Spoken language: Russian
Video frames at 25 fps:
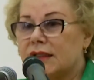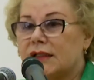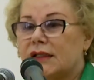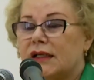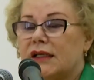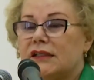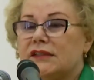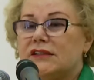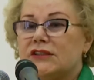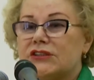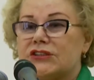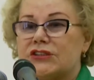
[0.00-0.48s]

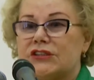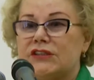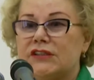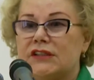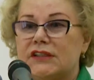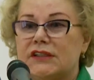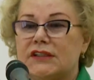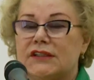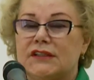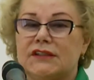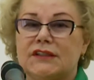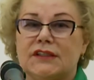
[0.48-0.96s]

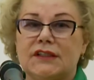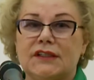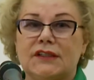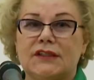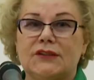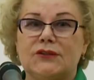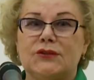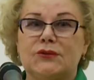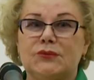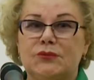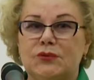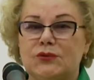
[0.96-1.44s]
Конечно, я
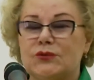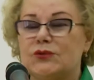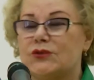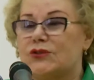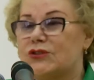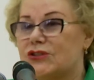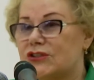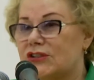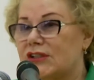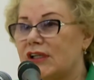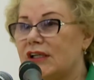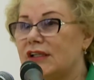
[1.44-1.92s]
не буду
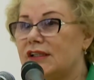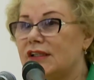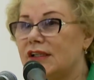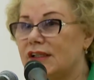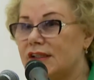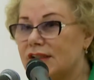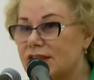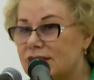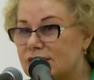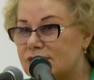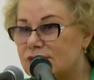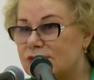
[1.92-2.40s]
читать
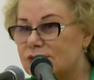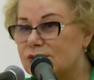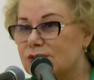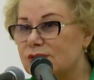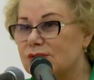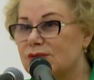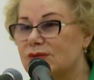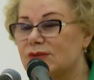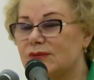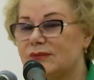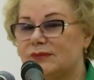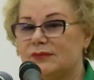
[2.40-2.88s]

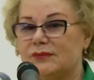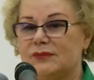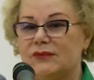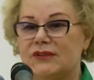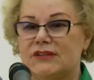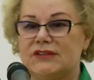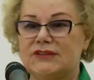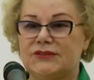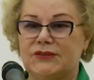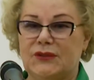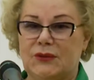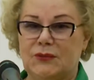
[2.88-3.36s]
лекцию,
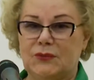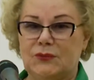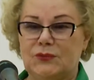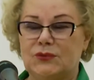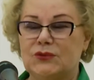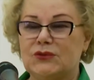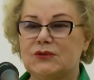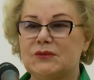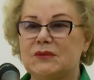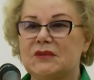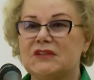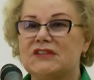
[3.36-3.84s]
мы с вами
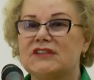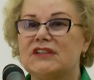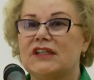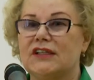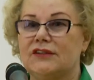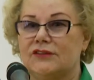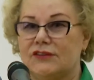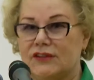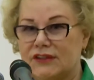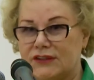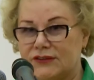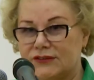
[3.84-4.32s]
будем
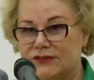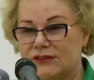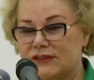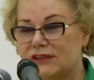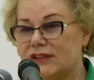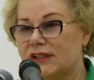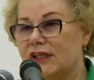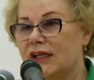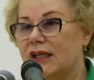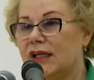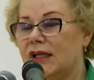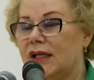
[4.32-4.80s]
разговаривать.
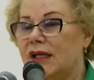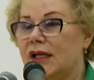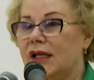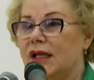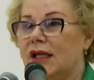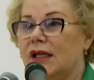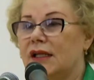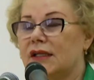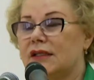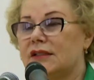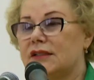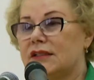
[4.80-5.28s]

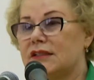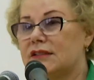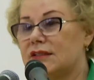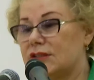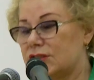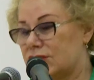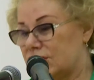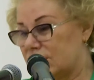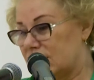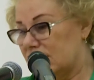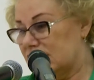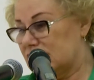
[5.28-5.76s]
Я
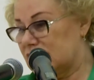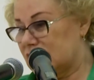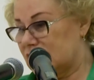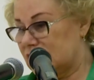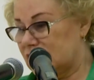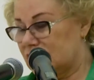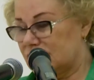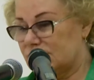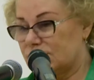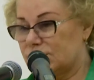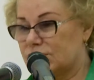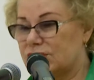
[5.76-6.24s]

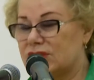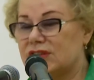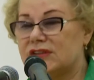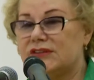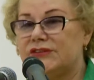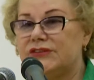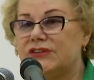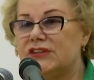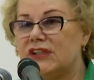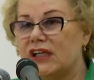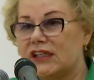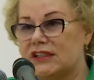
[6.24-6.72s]
сейчас уже
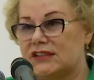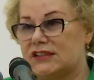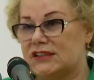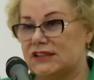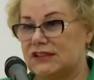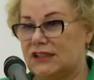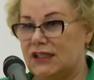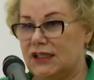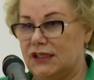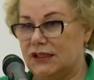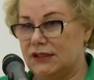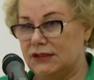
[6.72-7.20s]

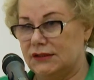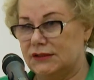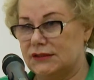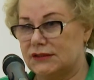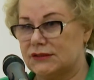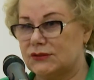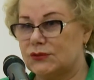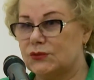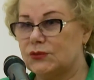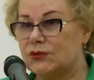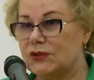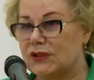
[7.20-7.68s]
12 лет
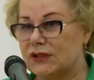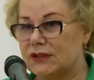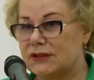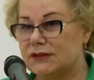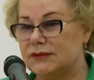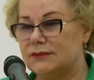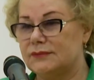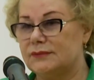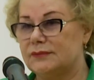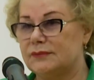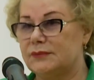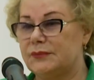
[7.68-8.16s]
скоро
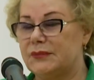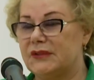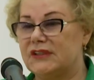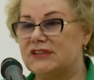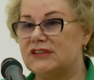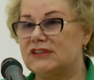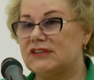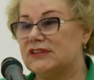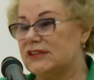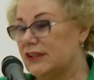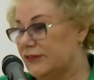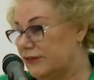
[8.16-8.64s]

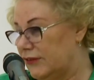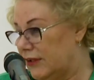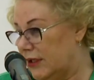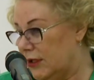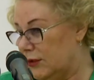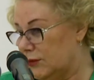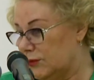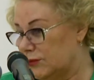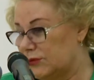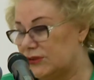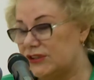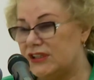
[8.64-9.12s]

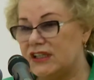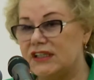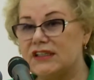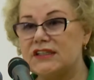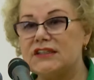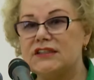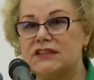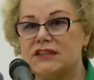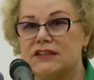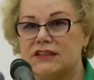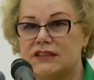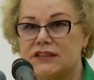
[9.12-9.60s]
представляю
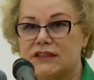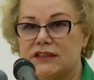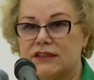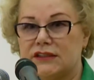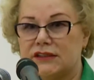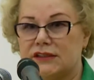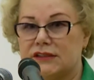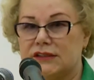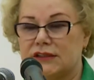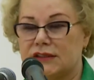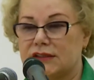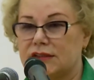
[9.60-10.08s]
третий
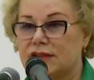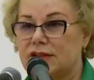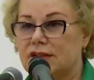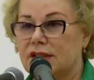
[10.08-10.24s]
сектор.